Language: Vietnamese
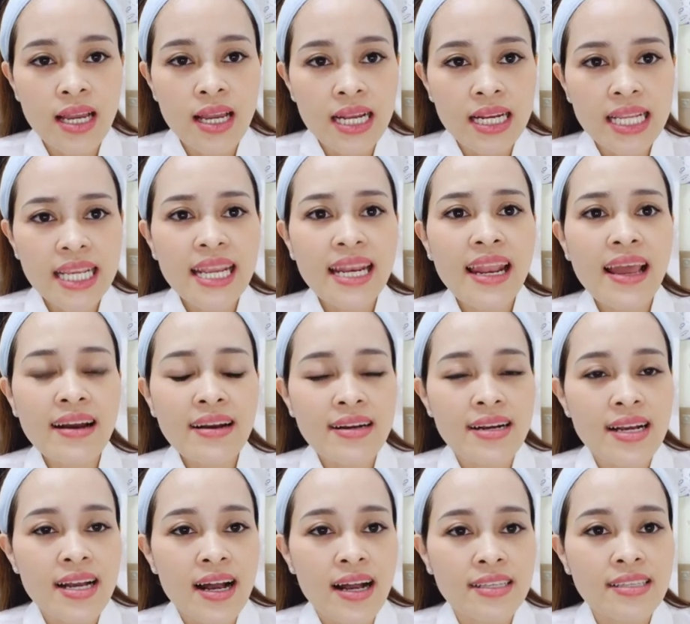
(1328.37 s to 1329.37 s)
relax
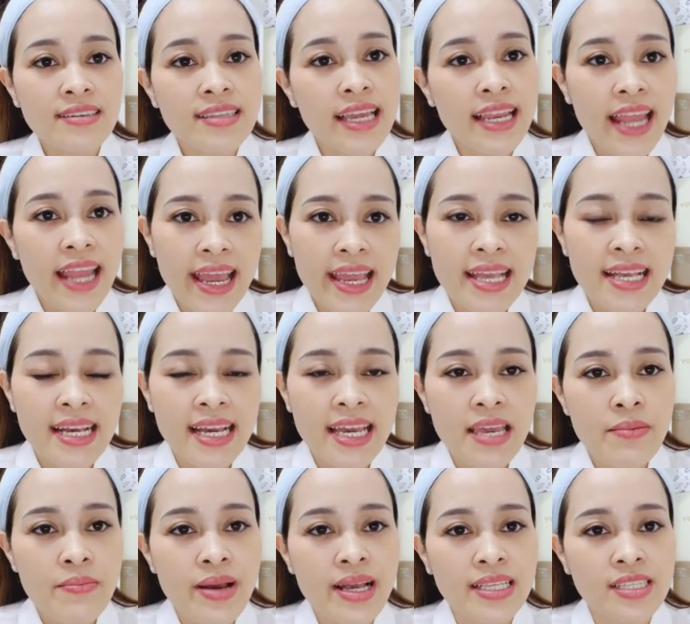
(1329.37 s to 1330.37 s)
như thế này
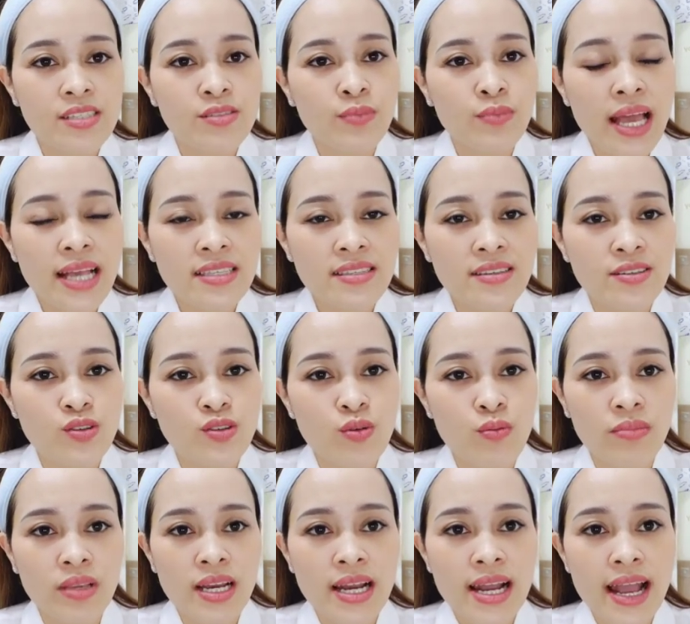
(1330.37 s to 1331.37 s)
khi mà chúng ta sử
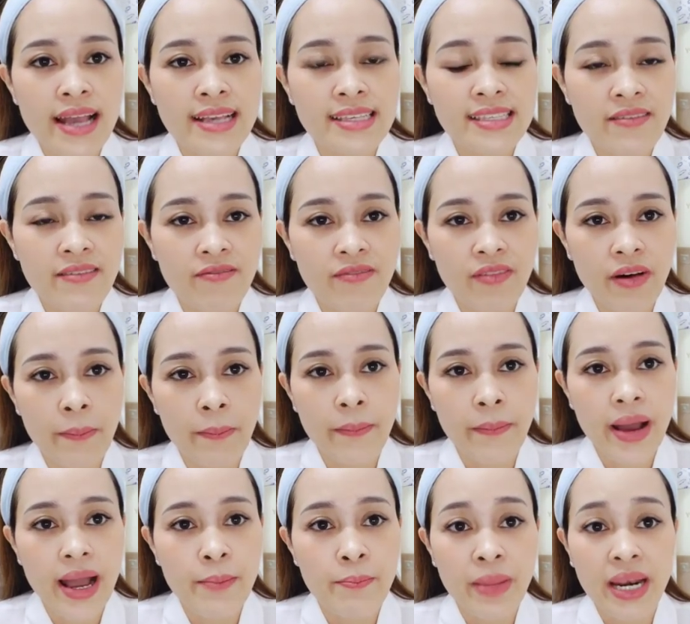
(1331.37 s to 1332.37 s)
dụng những cái sản phẩm
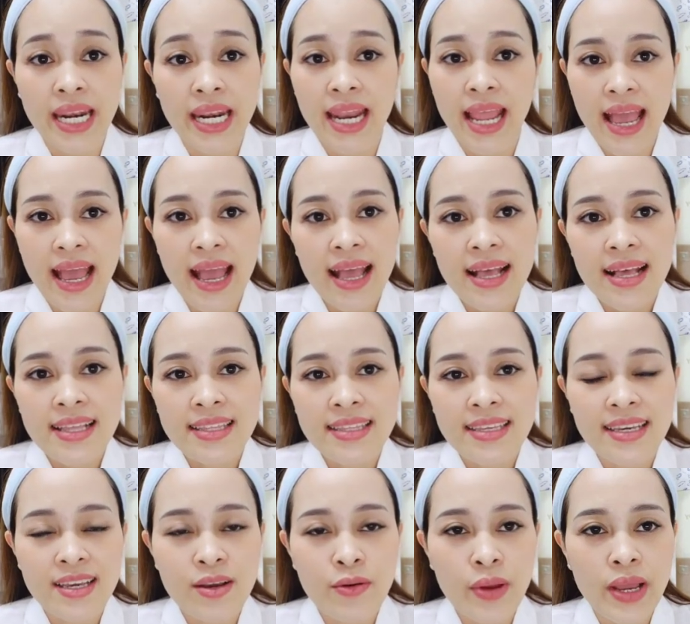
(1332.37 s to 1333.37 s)
mà mặt nạ
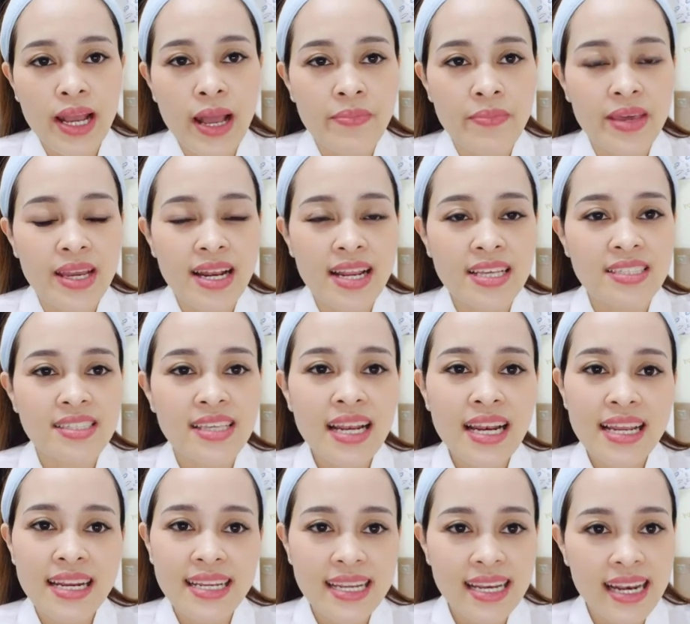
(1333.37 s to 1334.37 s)
thì Huế cảm thấy là rất
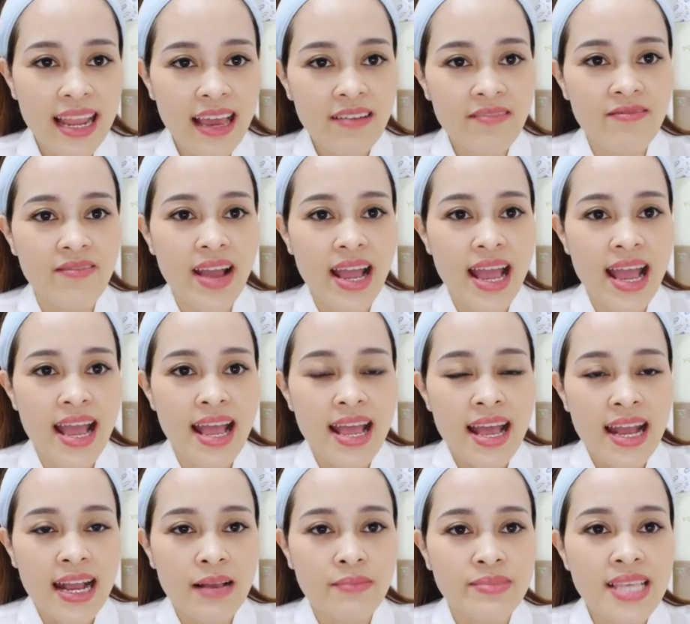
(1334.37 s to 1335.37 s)
là relax và
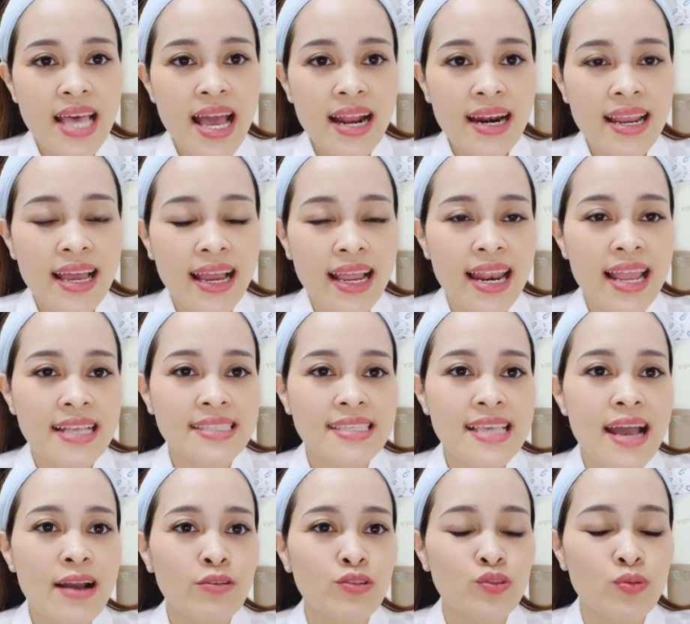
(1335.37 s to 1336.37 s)
cảm giác là cái làn
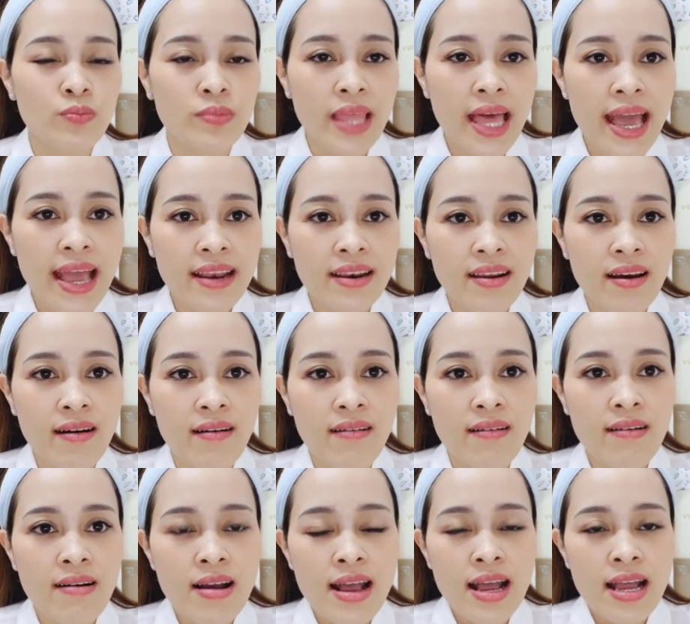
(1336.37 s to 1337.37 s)
da của chúng ta
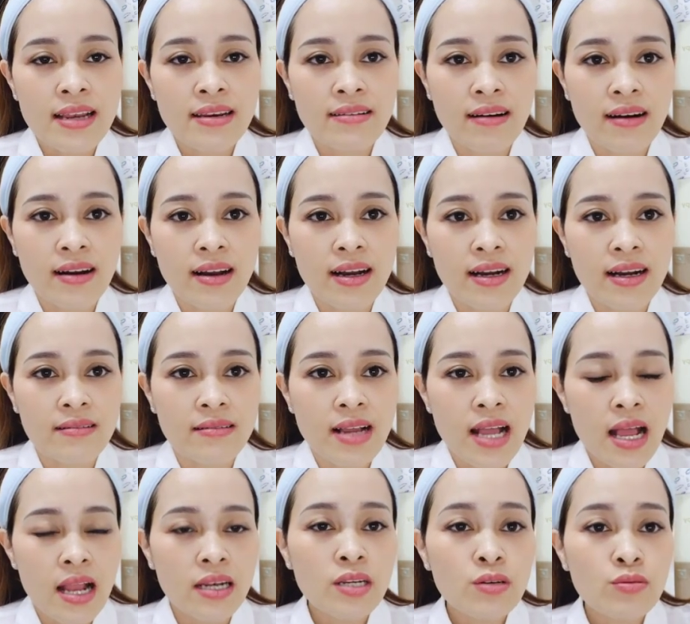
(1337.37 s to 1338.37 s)
nó được uh,
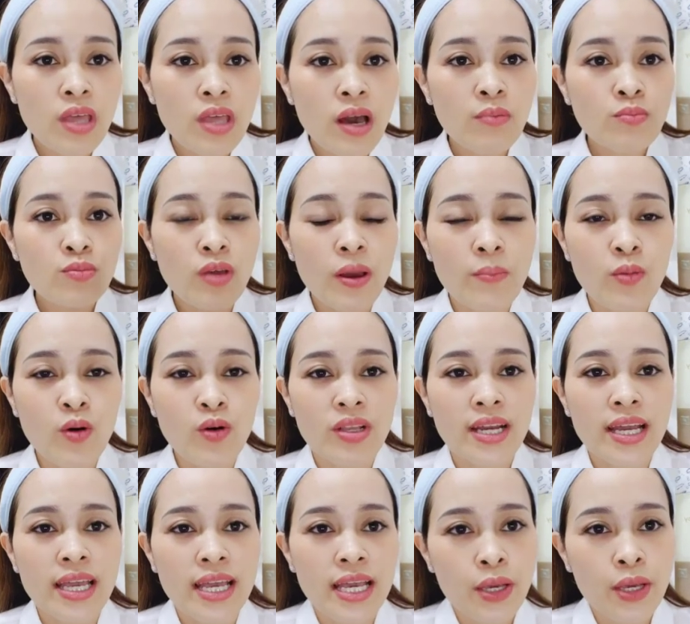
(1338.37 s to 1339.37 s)
lưu thông toàn bộ những
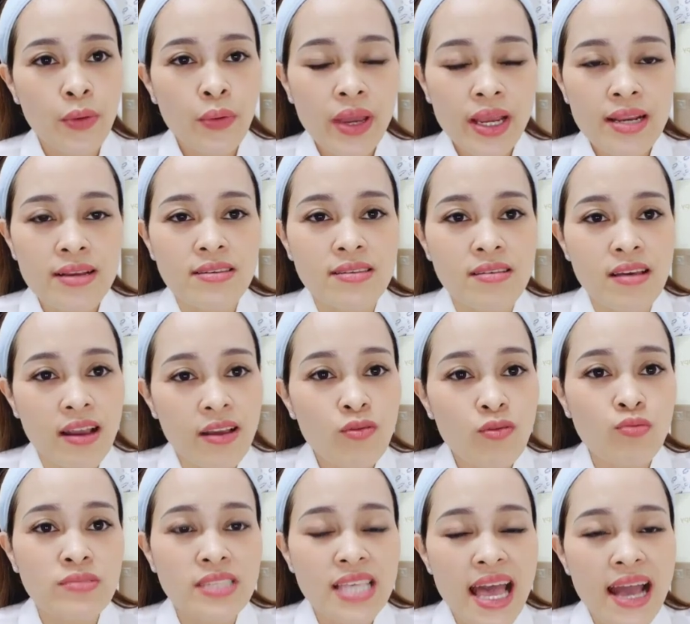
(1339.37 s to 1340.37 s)
cái khí huyết ở dưới cái
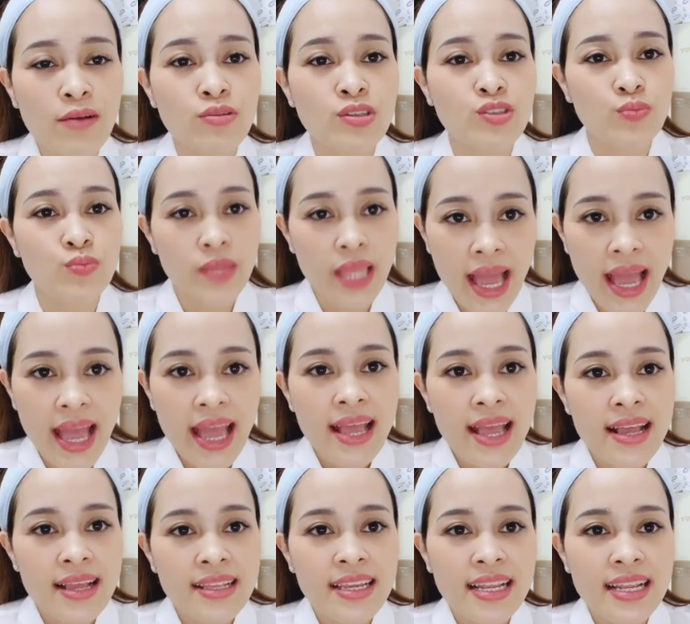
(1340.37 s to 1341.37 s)
vùng da của chúng ta
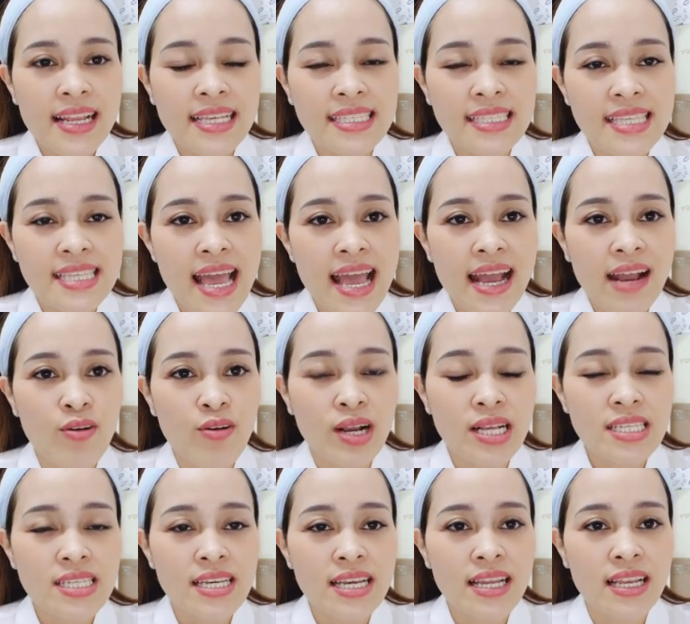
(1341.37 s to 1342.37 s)
nên là da của các
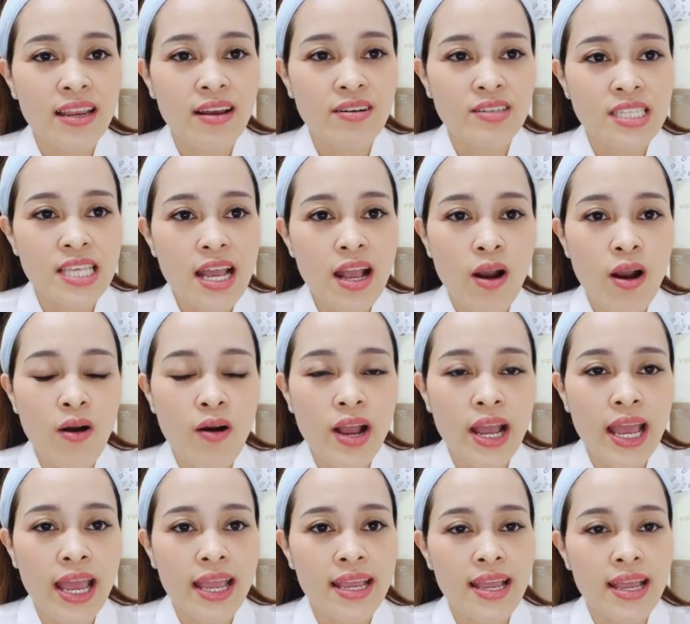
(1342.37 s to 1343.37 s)
chị nó sẽ có
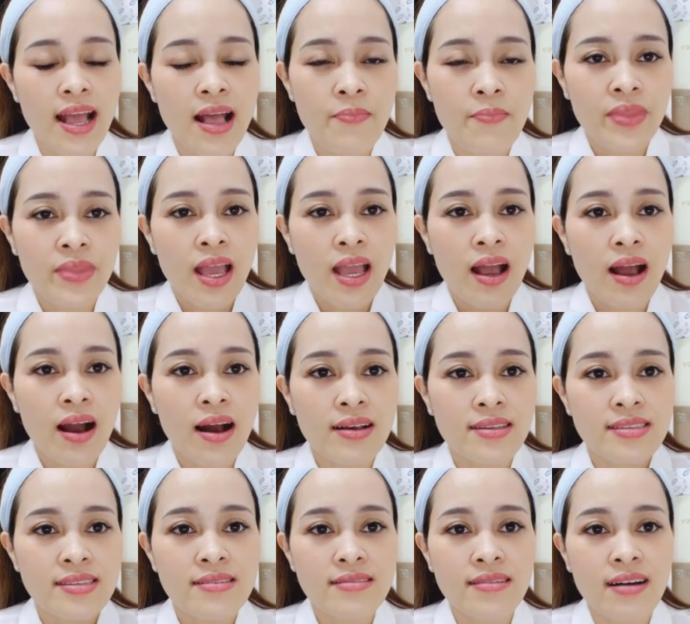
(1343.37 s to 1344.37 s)
cái uh,
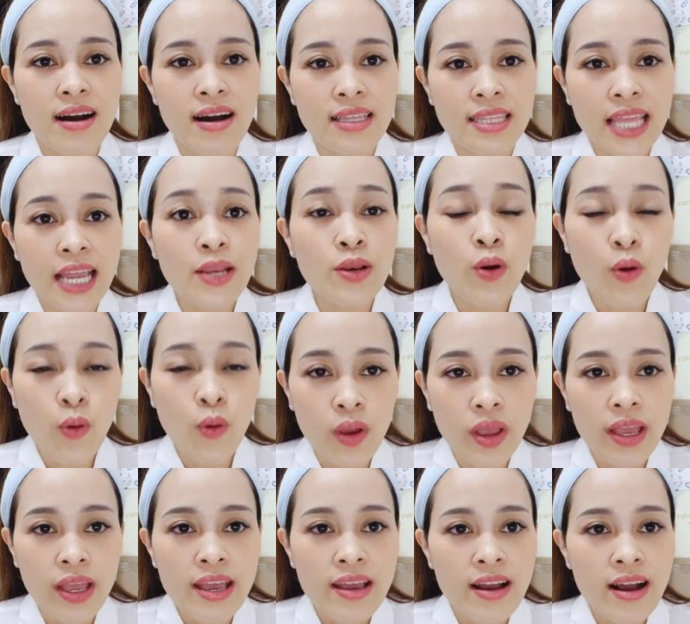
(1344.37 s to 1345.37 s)
sự uh, thay đổi
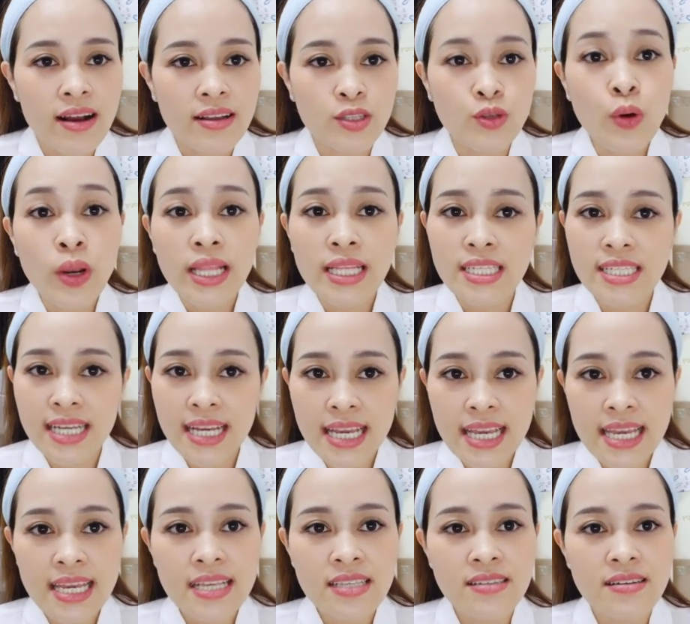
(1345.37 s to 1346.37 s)
uh, nhuận
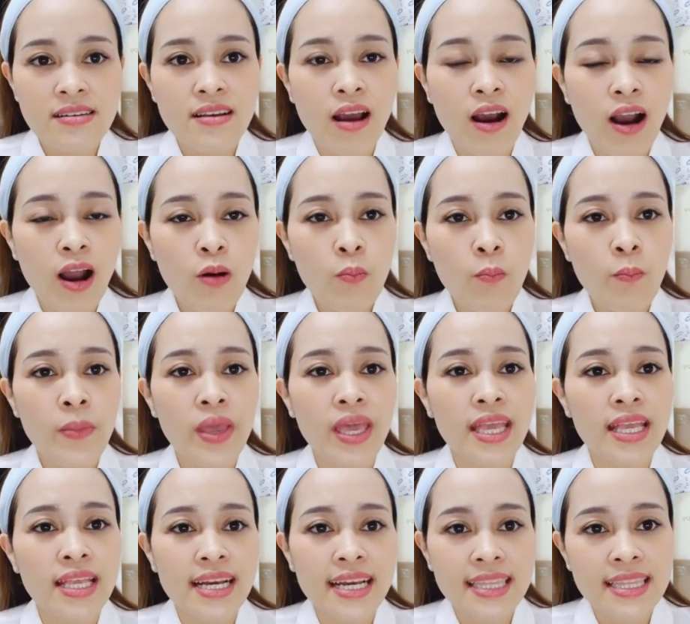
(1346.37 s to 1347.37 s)
khí chứ nó không bị
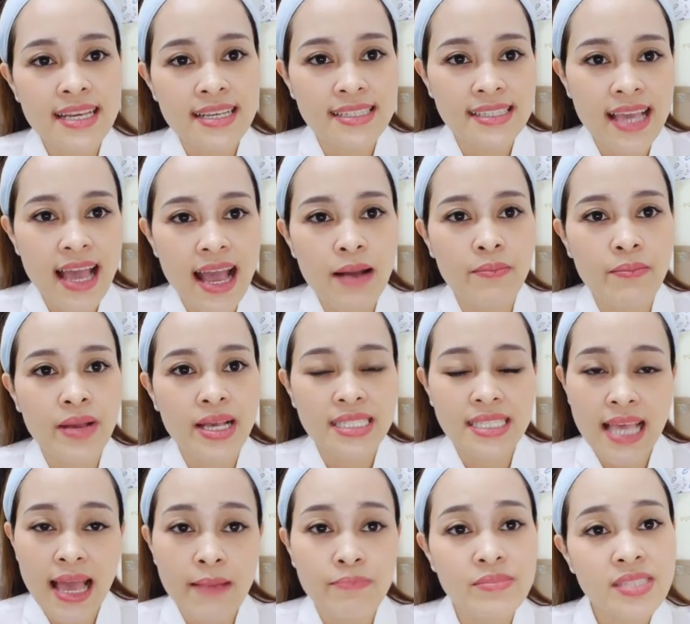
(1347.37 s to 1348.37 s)
những cái tình trạng mà
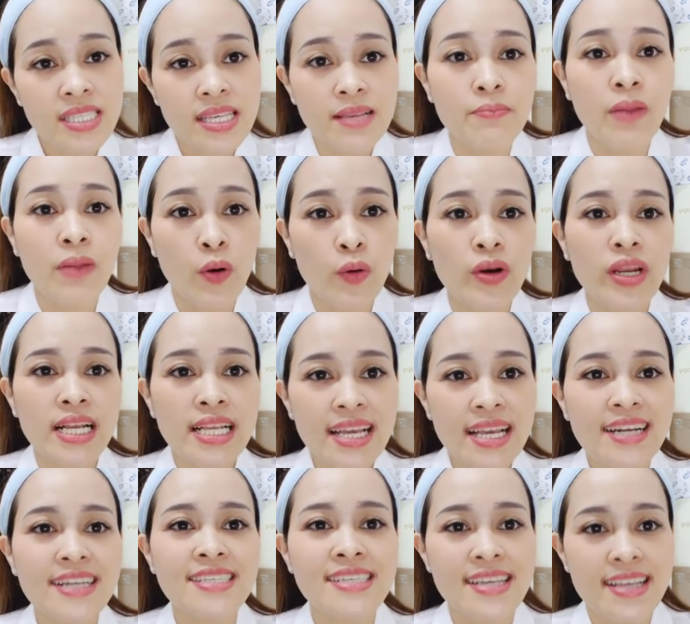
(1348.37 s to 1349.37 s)
xám xỉn màu nữa nhé
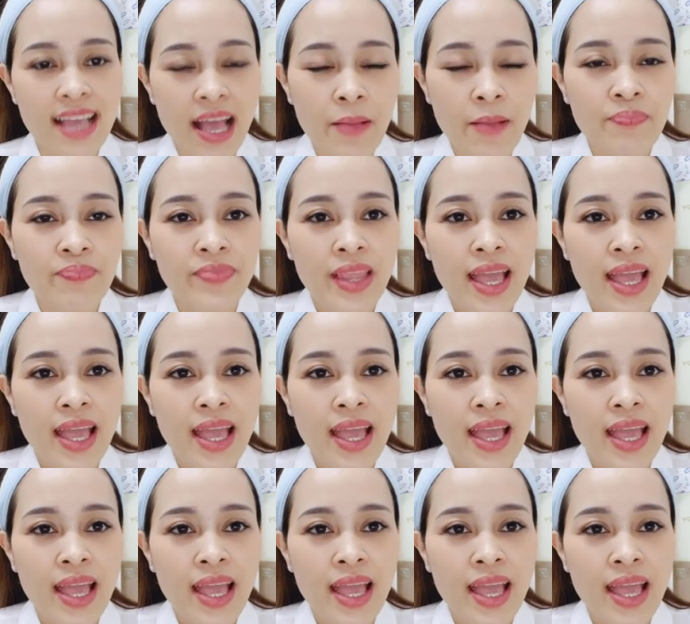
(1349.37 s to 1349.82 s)
các chị nhé uh,